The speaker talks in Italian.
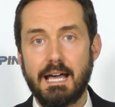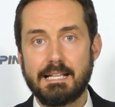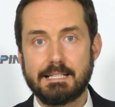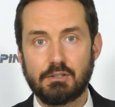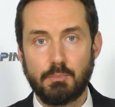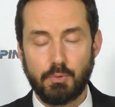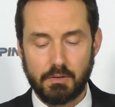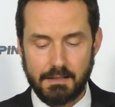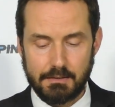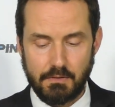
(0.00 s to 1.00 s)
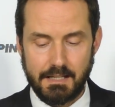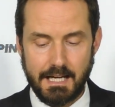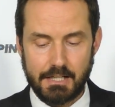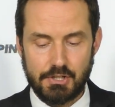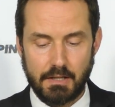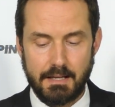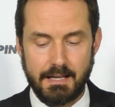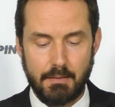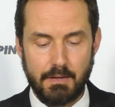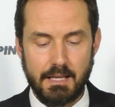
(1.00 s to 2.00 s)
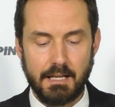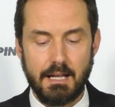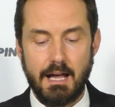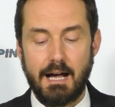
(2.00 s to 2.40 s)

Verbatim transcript: è stato portato in carcere dai carabinieri